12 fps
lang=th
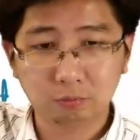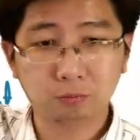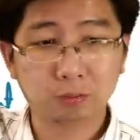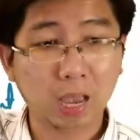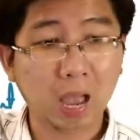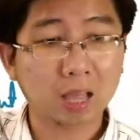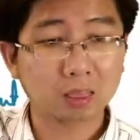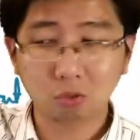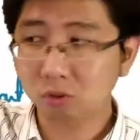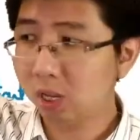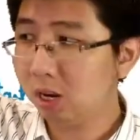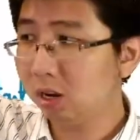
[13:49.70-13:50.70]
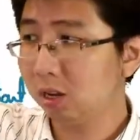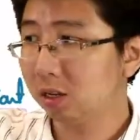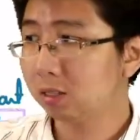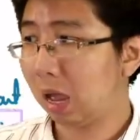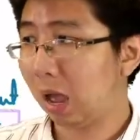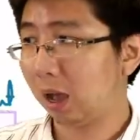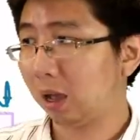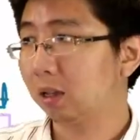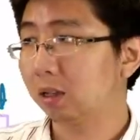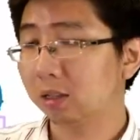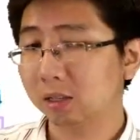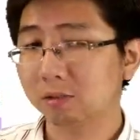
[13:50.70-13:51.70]
ฉากตัวนี้หรือจาก
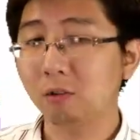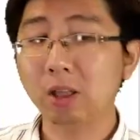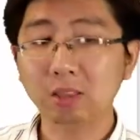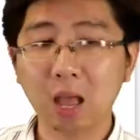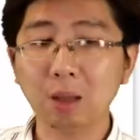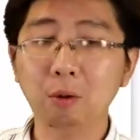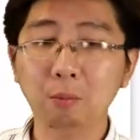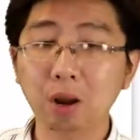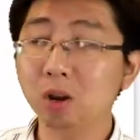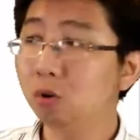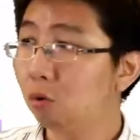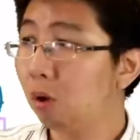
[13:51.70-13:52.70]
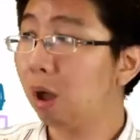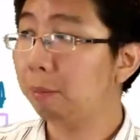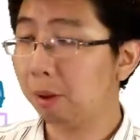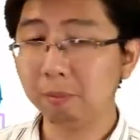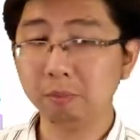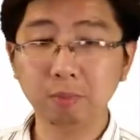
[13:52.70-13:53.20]
วาดกราฟออกมาแล้วดูว่ามัน